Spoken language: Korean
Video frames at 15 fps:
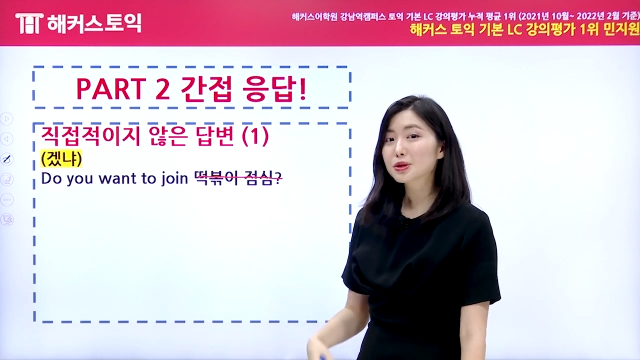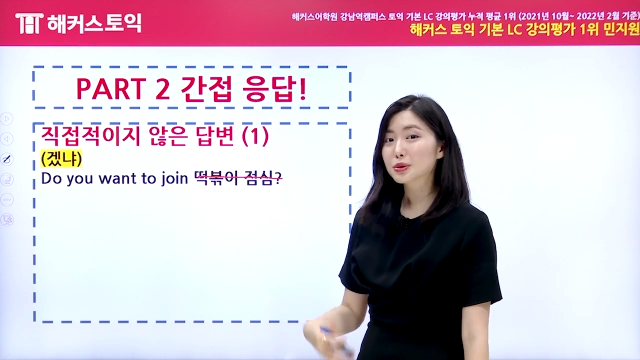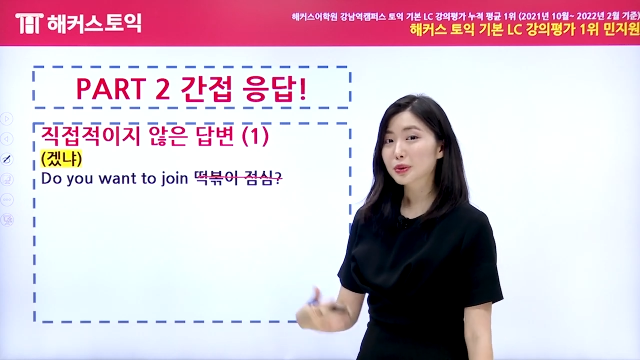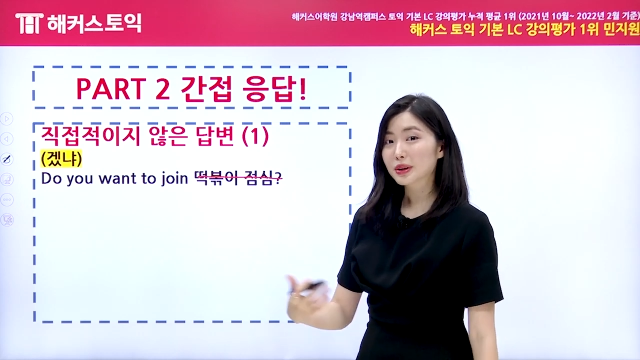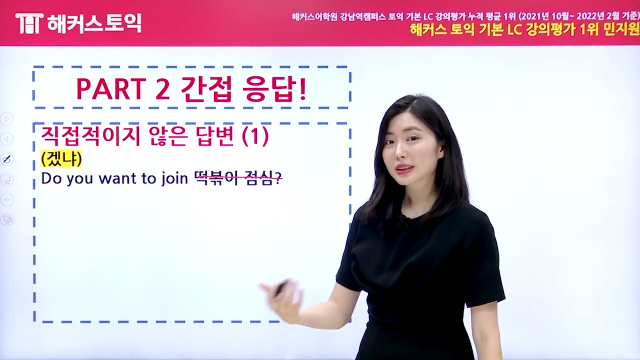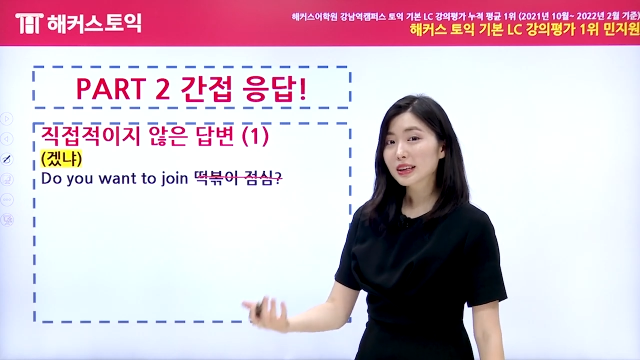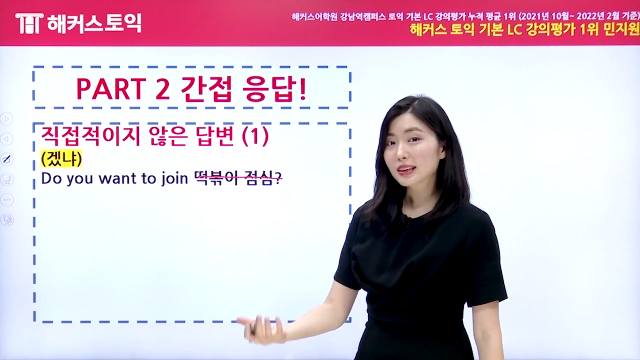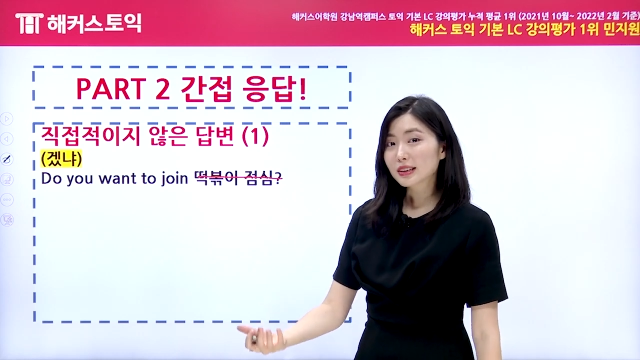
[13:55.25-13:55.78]

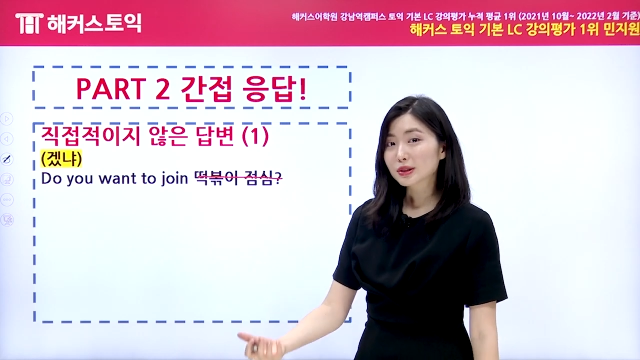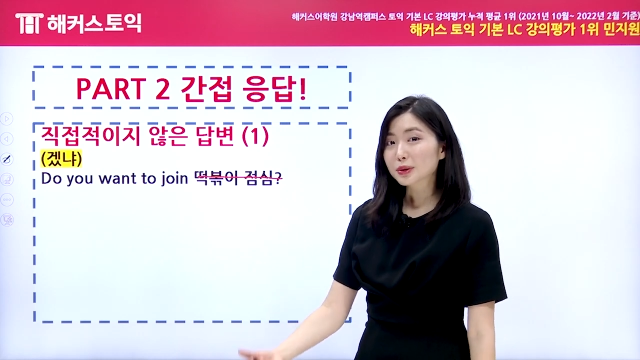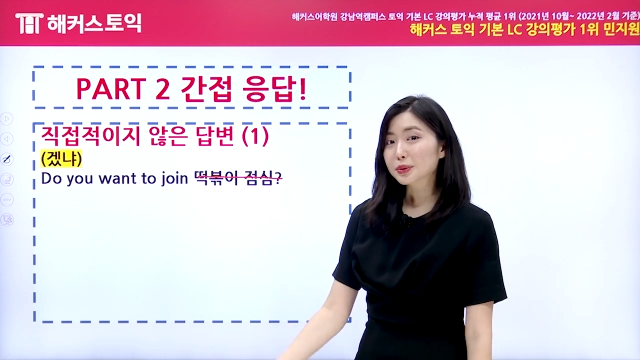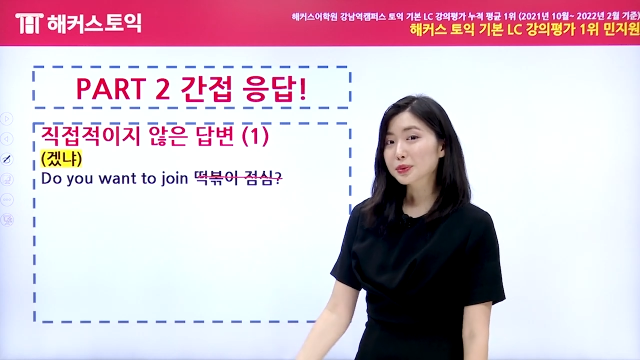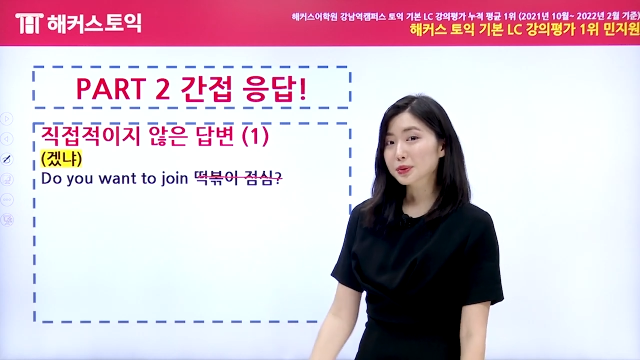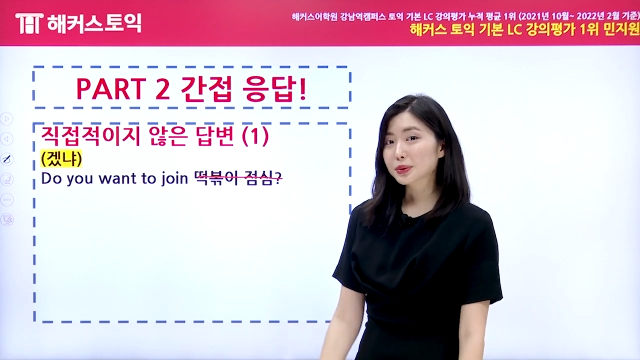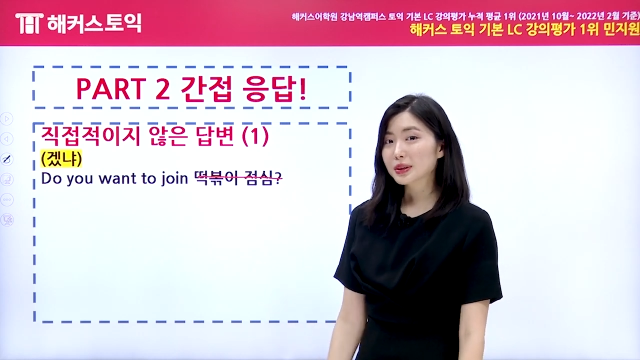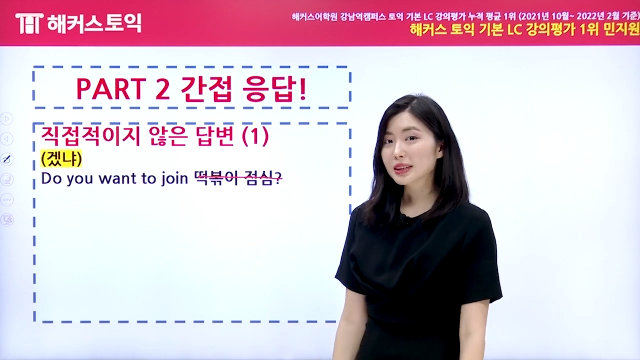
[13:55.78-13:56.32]
joining?
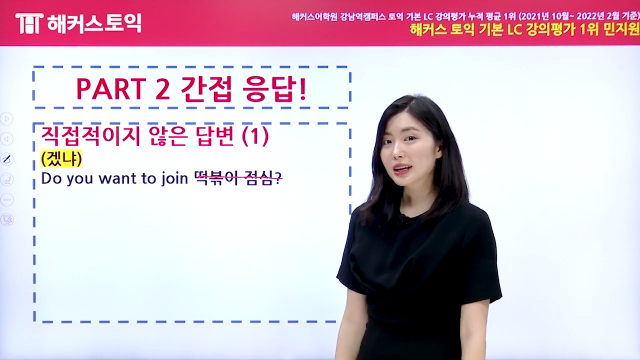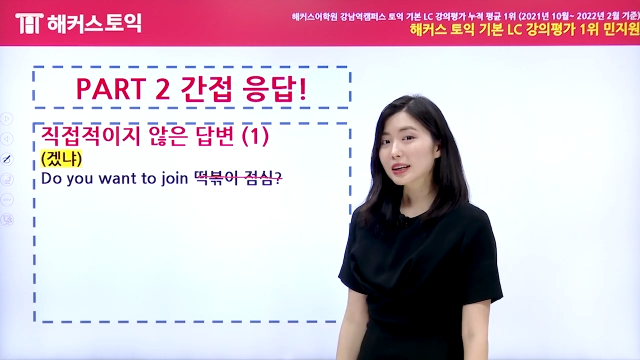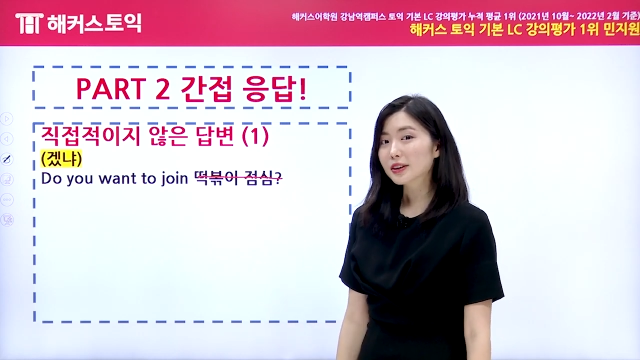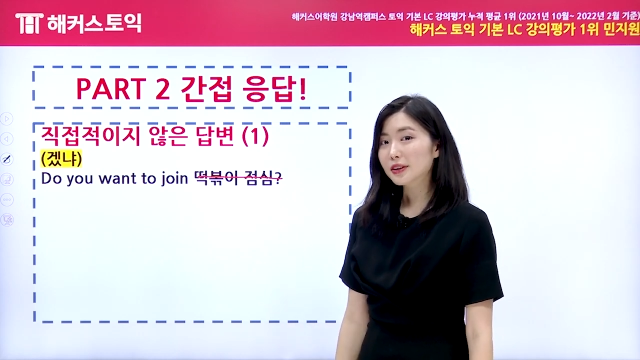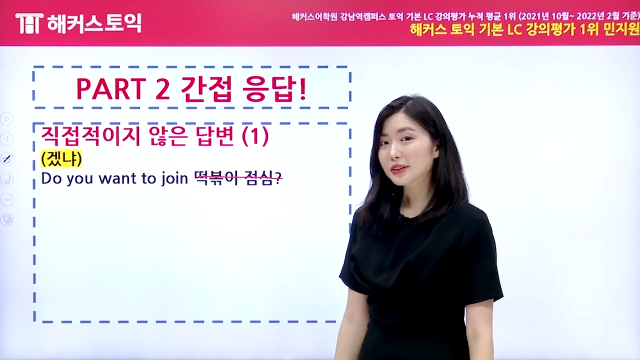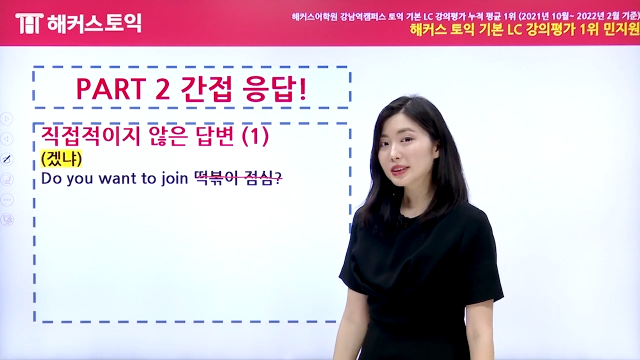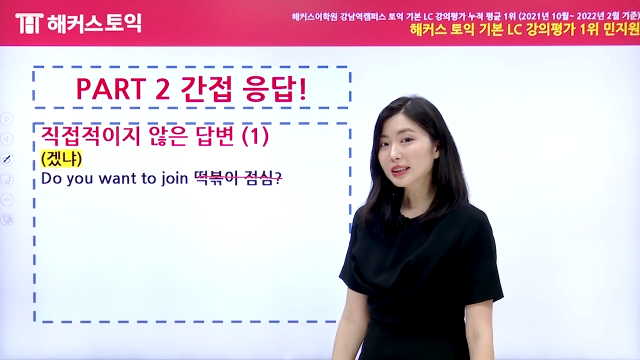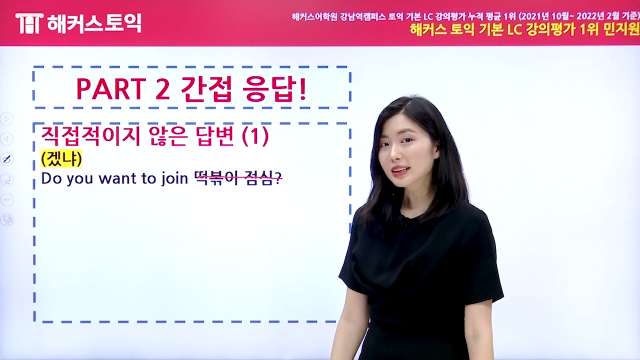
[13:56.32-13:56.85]
너도 join 할
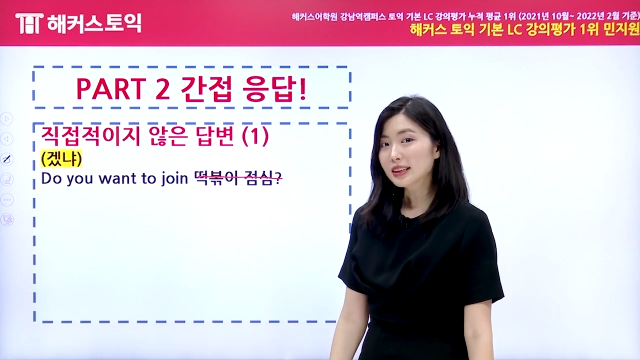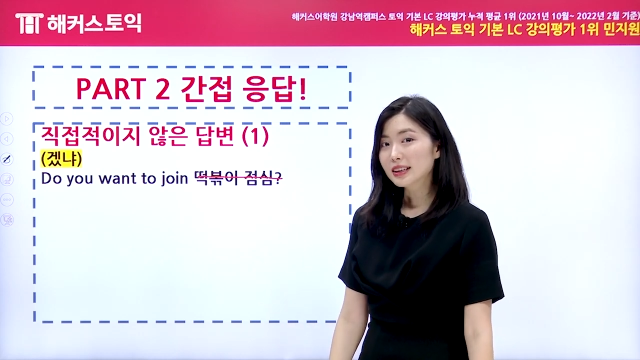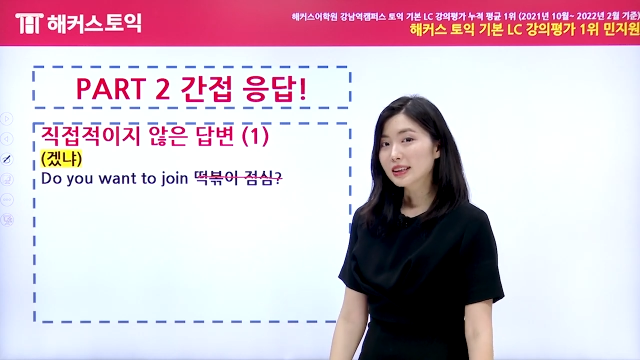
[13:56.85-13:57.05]
거니?